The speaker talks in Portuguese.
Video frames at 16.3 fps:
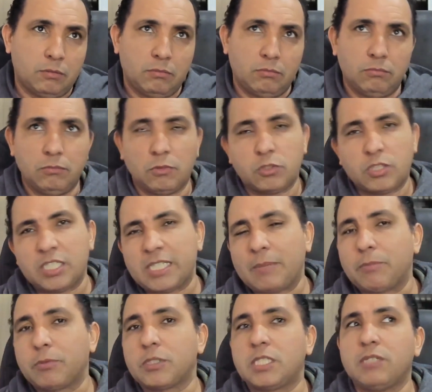Não sei se é
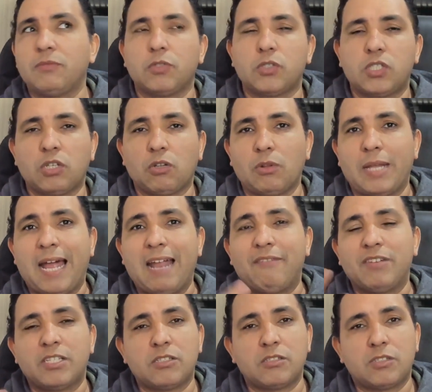possível no celular,
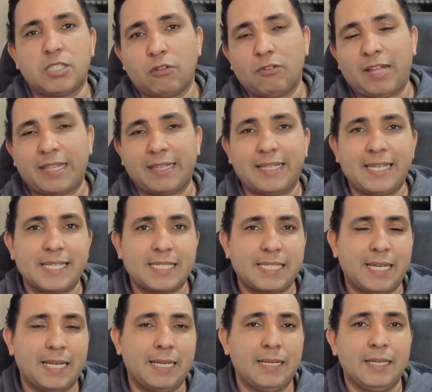ver se no celular tem
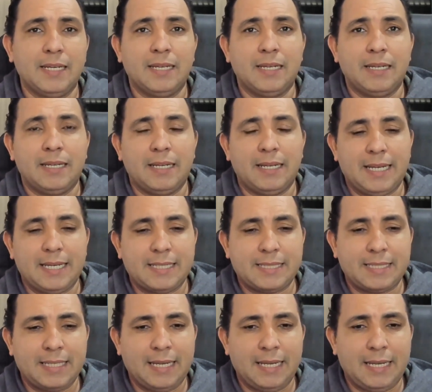essa,
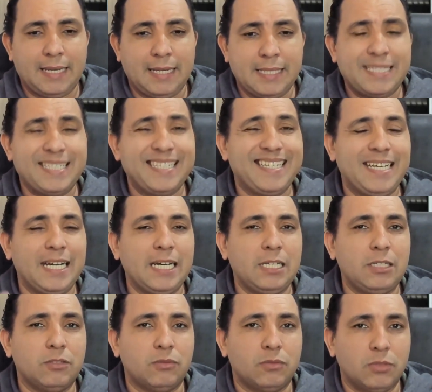essa, esse
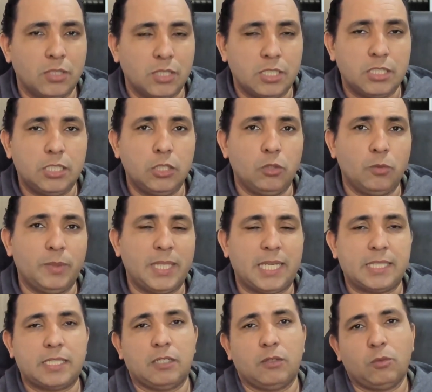ganho de
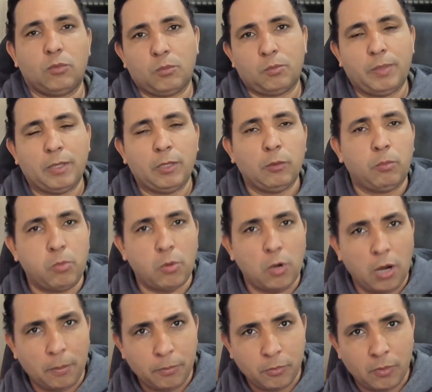iluminação pelo
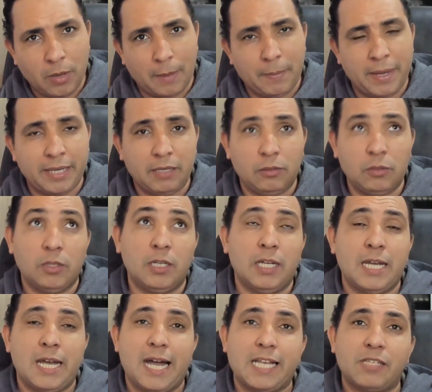próprio aparelho.
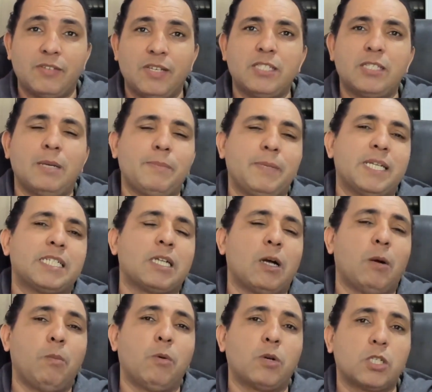Às vezes o ambiente está
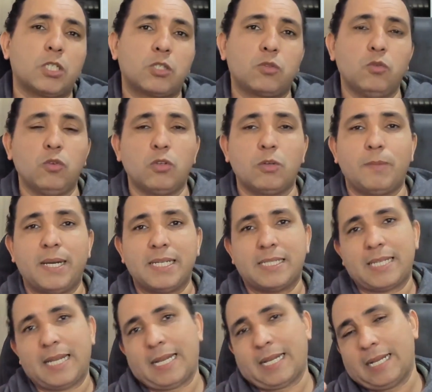um pouco escuro, mas
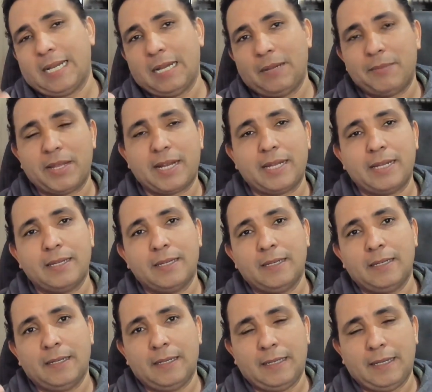a câmera
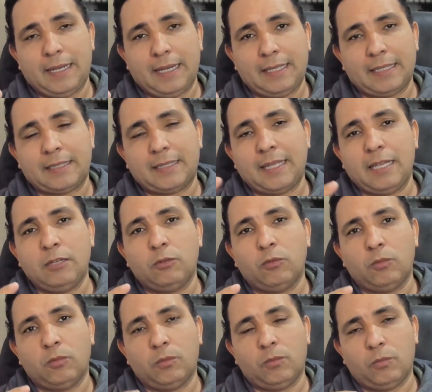ela tem um,
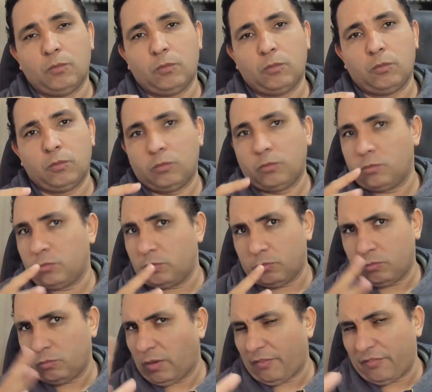um,
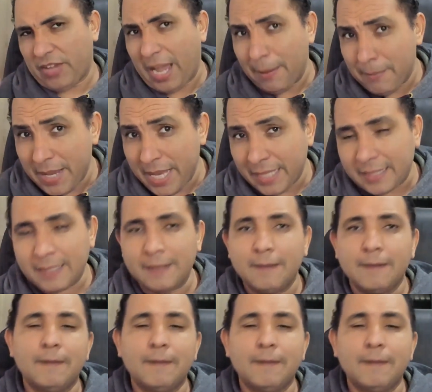uma ferramenta